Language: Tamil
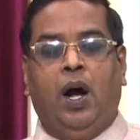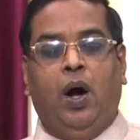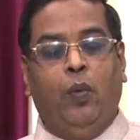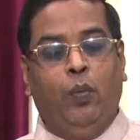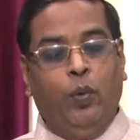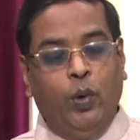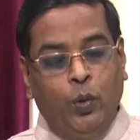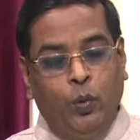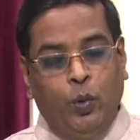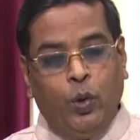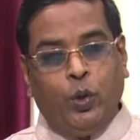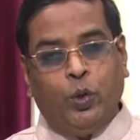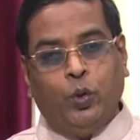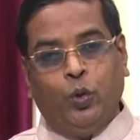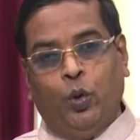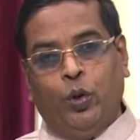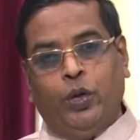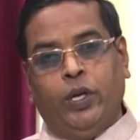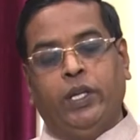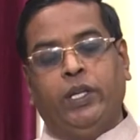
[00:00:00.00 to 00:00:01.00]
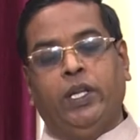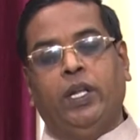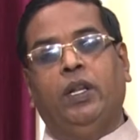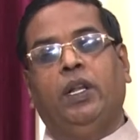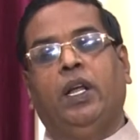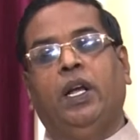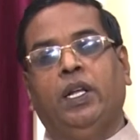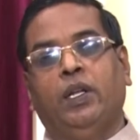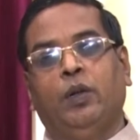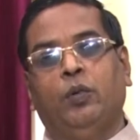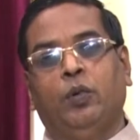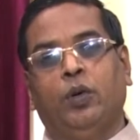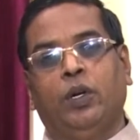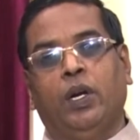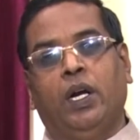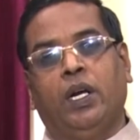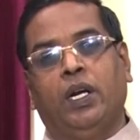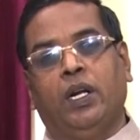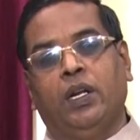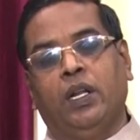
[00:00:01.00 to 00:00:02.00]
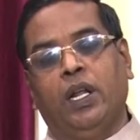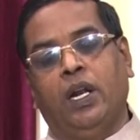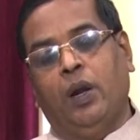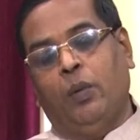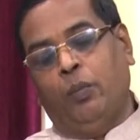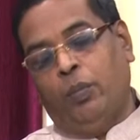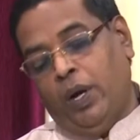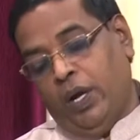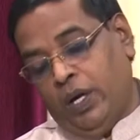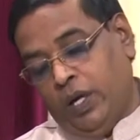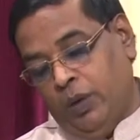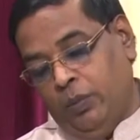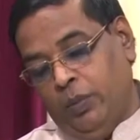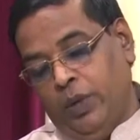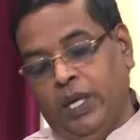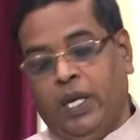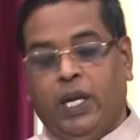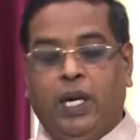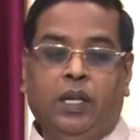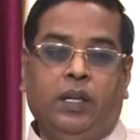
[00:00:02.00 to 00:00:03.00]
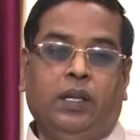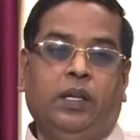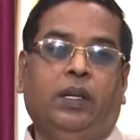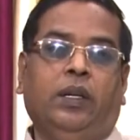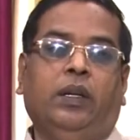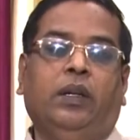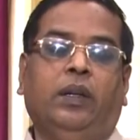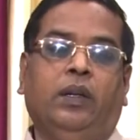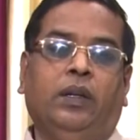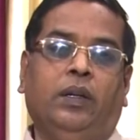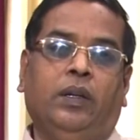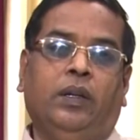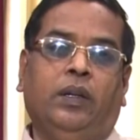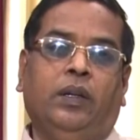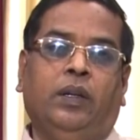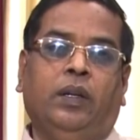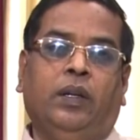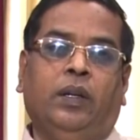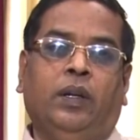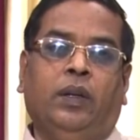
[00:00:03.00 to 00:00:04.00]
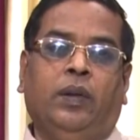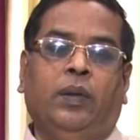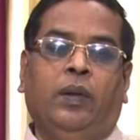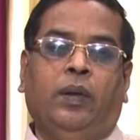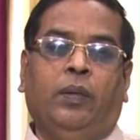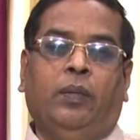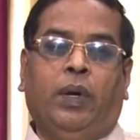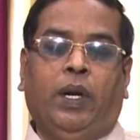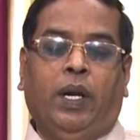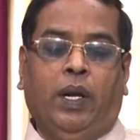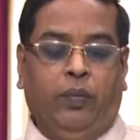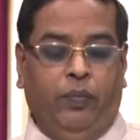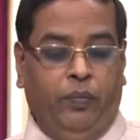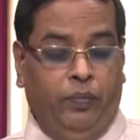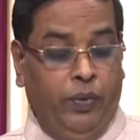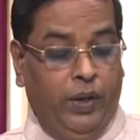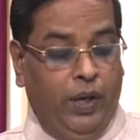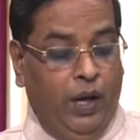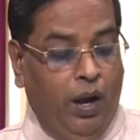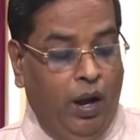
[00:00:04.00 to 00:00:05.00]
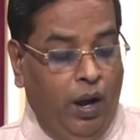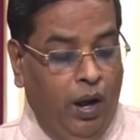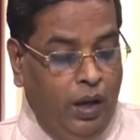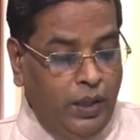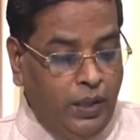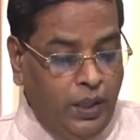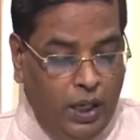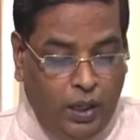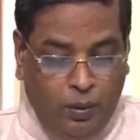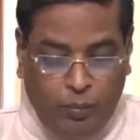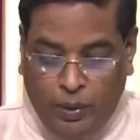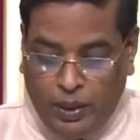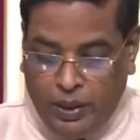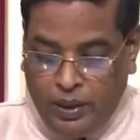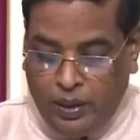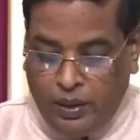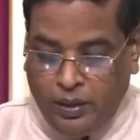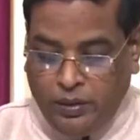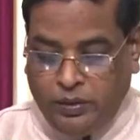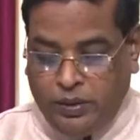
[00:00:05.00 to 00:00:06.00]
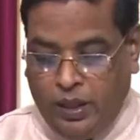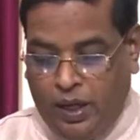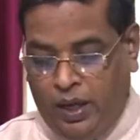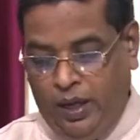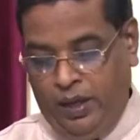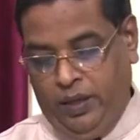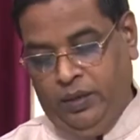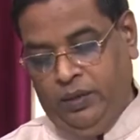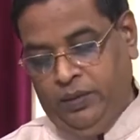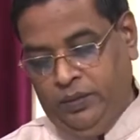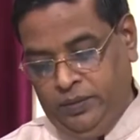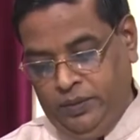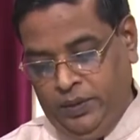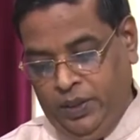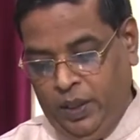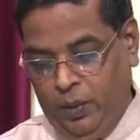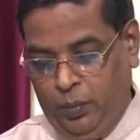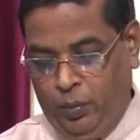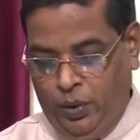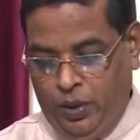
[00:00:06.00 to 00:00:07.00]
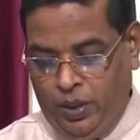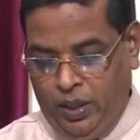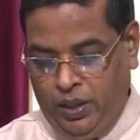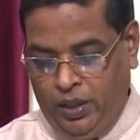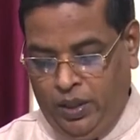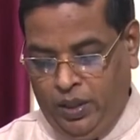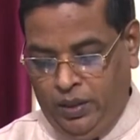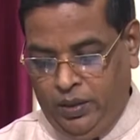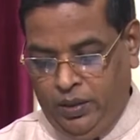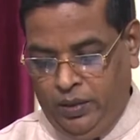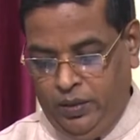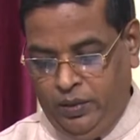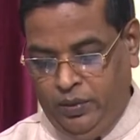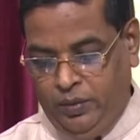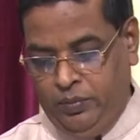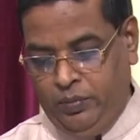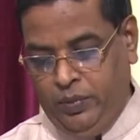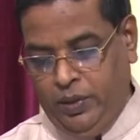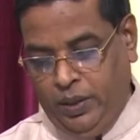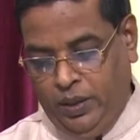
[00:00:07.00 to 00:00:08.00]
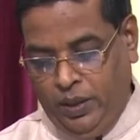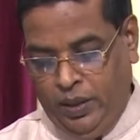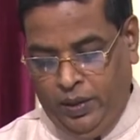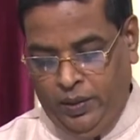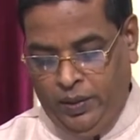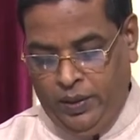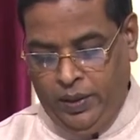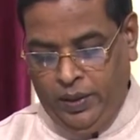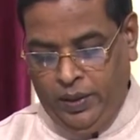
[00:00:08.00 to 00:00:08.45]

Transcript: அவரும் ஒரு தோட்டத்தில் தான் இதை உண்டாக்குறதை நான் பார்க்க முடிகிறது பாருங்கள் மிலா எலும்பை எடுத்தார் என்று போட்டிருக்கிறது சரிங்களா